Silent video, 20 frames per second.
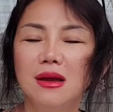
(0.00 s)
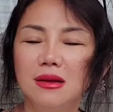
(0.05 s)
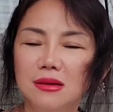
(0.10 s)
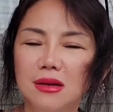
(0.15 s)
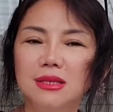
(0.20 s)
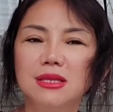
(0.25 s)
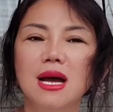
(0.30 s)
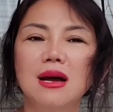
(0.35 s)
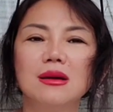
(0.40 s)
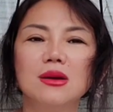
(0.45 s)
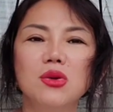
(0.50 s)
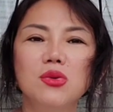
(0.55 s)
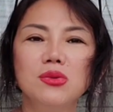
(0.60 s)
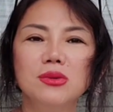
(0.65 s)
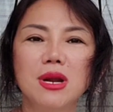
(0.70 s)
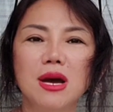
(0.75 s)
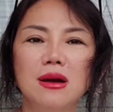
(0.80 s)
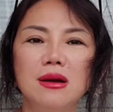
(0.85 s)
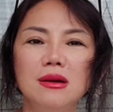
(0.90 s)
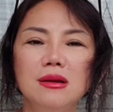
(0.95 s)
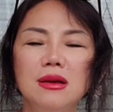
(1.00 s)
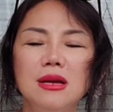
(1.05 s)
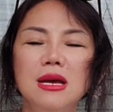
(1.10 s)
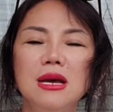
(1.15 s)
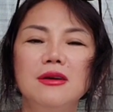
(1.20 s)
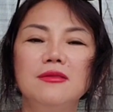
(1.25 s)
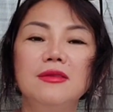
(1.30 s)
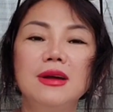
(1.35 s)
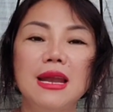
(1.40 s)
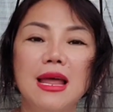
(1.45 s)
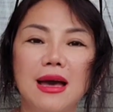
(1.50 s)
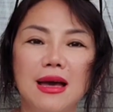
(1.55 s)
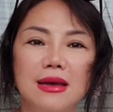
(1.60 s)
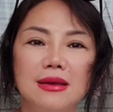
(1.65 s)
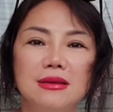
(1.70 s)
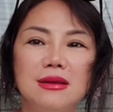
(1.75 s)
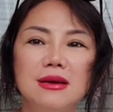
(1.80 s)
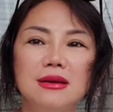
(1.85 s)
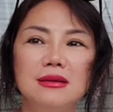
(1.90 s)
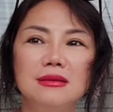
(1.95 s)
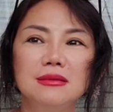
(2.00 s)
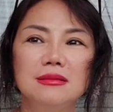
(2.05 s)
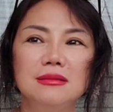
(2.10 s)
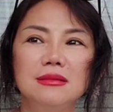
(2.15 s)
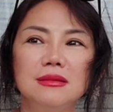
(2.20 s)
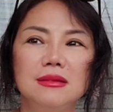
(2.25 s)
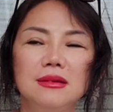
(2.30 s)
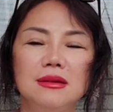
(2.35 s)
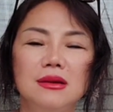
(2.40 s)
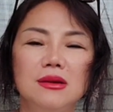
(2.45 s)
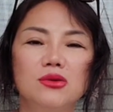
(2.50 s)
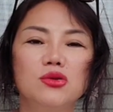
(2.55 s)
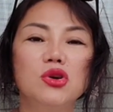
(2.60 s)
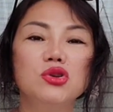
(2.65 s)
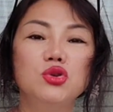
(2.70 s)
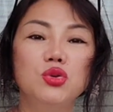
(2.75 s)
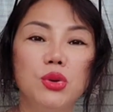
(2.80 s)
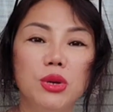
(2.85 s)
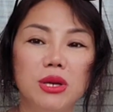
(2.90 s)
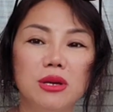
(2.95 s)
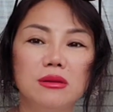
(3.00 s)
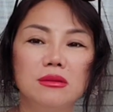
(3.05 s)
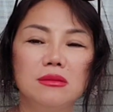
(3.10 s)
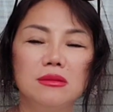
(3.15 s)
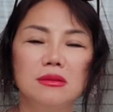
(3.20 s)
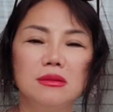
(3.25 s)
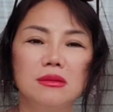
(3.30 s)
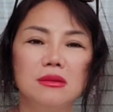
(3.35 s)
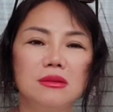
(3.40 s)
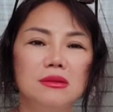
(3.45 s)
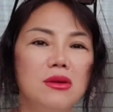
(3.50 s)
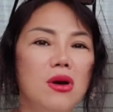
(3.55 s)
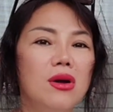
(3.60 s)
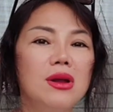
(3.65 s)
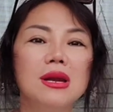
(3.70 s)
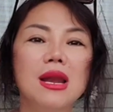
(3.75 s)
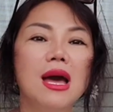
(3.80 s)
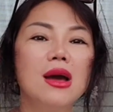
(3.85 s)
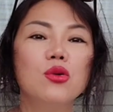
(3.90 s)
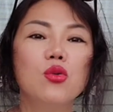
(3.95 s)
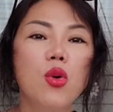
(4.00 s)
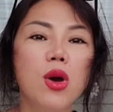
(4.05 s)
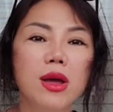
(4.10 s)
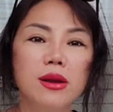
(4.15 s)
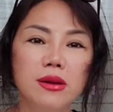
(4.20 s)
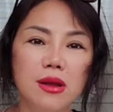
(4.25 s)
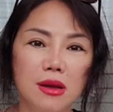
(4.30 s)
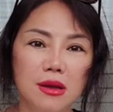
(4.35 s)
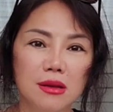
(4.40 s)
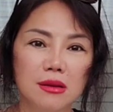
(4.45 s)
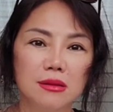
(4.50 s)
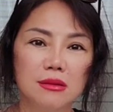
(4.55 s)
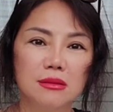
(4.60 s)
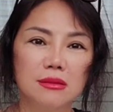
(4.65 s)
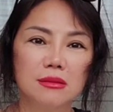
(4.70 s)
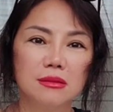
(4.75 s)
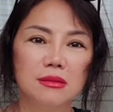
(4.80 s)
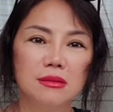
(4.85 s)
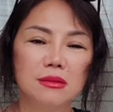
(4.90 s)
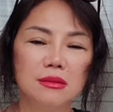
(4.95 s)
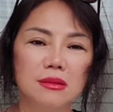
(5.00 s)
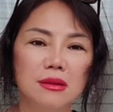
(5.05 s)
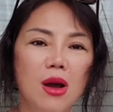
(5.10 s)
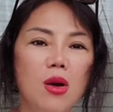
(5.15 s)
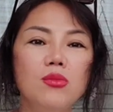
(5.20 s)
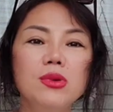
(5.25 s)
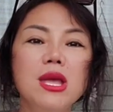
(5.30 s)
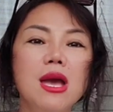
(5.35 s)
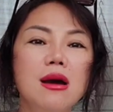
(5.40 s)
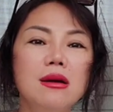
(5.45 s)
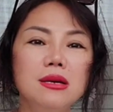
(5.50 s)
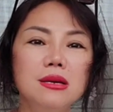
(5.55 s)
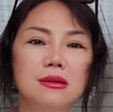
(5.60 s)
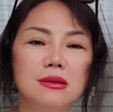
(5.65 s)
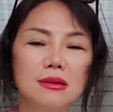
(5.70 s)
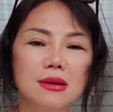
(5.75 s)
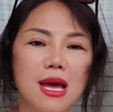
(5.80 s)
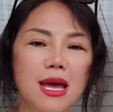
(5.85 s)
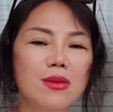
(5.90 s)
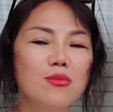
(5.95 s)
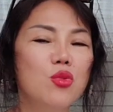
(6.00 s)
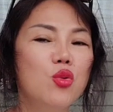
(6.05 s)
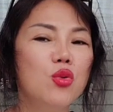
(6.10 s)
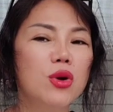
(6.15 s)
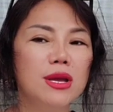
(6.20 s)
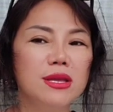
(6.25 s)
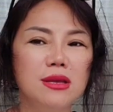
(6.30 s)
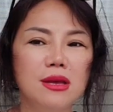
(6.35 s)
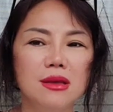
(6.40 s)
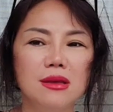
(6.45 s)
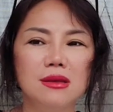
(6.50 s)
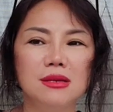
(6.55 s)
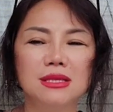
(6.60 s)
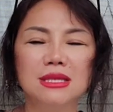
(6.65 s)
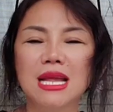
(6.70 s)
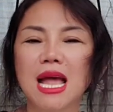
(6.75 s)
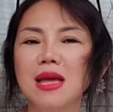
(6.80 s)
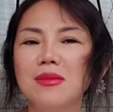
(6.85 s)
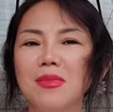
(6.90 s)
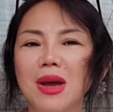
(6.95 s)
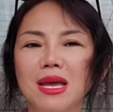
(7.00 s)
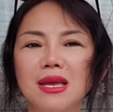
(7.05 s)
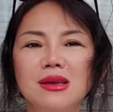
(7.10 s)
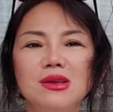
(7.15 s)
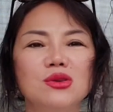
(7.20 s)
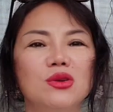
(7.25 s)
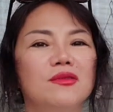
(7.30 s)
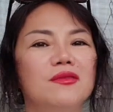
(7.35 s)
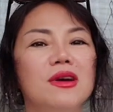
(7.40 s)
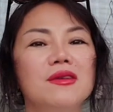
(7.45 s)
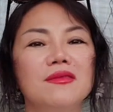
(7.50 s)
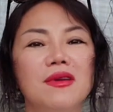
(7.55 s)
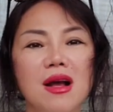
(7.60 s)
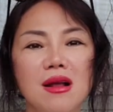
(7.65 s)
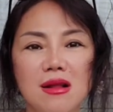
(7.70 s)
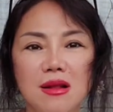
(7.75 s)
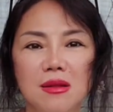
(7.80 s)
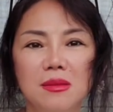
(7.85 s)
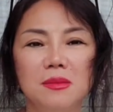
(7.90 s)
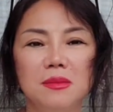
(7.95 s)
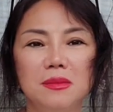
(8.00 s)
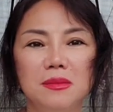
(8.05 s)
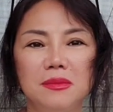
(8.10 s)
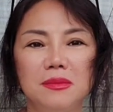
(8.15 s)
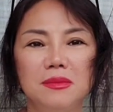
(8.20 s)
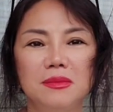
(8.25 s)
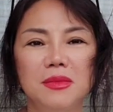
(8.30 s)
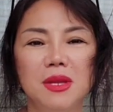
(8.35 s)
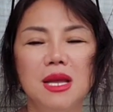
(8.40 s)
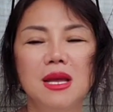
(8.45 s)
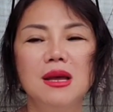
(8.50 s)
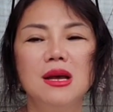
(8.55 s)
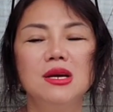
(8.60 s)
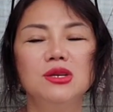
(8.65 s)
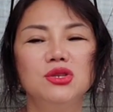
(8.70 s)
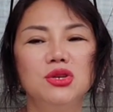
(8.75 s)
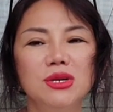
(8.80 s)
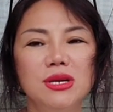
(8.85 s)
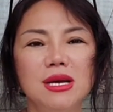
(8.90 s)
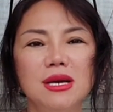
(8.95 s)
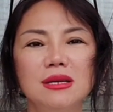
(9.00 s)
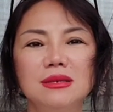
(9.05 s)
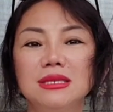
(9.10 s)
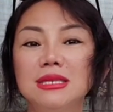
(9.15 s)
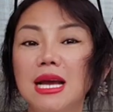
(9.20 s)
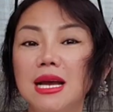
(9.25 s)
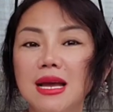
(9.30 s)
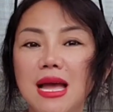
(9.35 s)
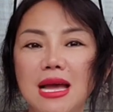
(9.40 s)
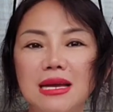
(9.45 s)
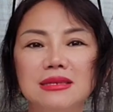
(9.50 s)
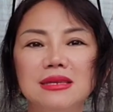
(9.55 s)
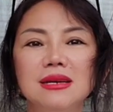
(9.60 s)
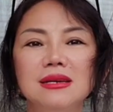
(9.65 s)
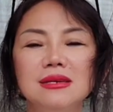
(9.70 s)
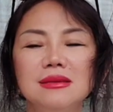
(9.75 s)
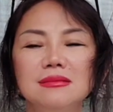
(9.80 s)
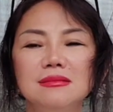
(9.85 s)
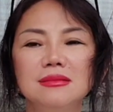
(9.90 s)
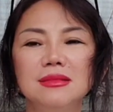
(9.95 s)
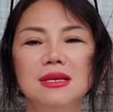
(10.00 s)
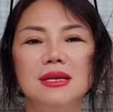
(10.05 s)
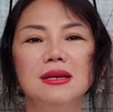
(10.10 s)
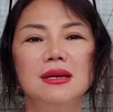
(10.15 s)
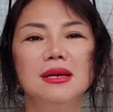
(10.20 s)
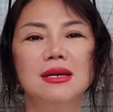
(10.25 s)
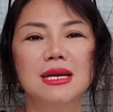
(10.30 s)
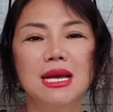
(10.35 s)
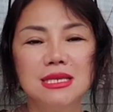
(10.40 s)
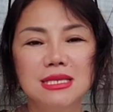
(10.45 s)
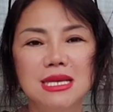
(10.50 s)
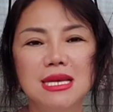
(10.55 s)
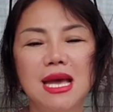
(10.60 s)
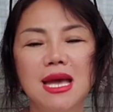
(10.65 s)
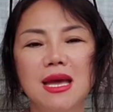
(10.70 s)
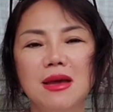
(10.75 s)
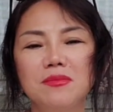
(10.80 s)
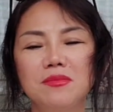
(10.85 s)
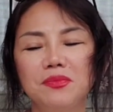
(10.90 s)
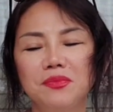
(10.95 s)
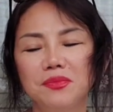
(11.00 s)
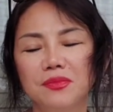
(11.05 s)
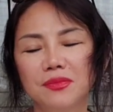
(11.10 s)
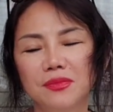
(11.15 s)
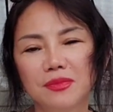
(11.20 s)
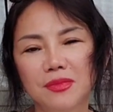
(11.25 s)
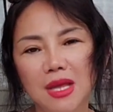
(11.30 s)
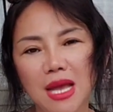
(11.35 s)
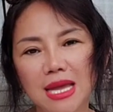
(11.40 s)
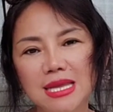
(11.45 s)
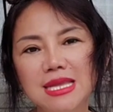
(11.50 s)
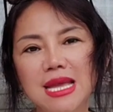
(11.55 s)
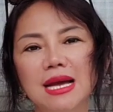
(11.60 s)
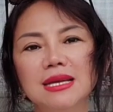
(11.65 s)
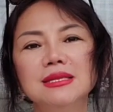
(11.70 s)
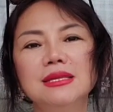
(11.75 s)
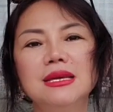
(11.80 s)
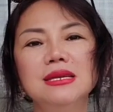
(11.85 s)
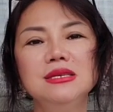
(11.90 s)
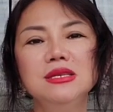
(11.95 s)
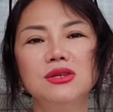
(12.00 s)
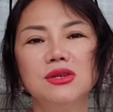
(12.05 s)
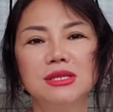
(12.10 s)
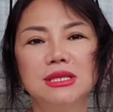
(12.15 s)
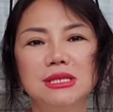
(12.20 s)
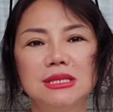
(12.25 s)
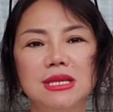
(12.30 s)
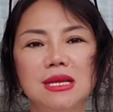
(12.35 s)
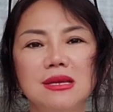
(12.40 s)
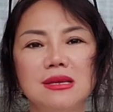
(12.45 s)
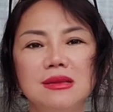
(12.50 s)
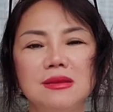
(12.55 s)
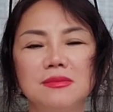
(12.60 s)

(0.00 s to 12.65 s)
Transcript: nói thật luôn đó với lại đó nói chuyện nói lát quên không nhớ được là em mua cái gì sai mấy rồi vân vân cho nên chắc ăn nhất các chị em hãy nhắn tin cho cc